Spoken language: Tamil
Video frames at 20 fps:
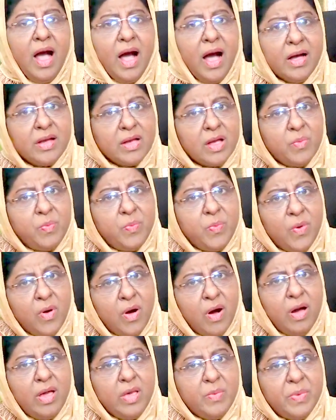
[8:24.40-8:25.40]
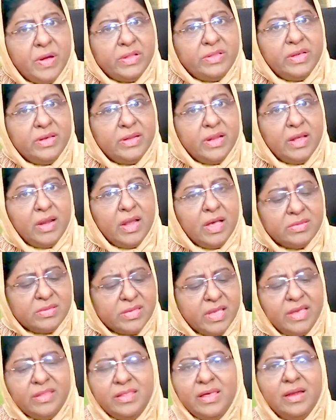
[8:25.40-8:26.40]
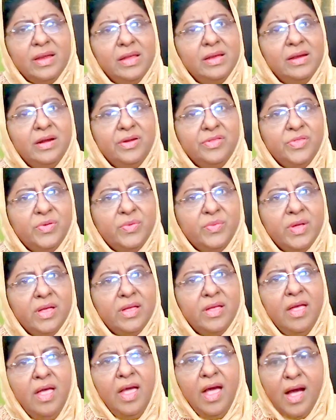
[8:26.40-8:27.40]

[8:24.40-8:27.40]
அங்கே போய் பார்த்தீங்கன்னா நான் செய்தியெல்லாம் எடுத்துருவேன்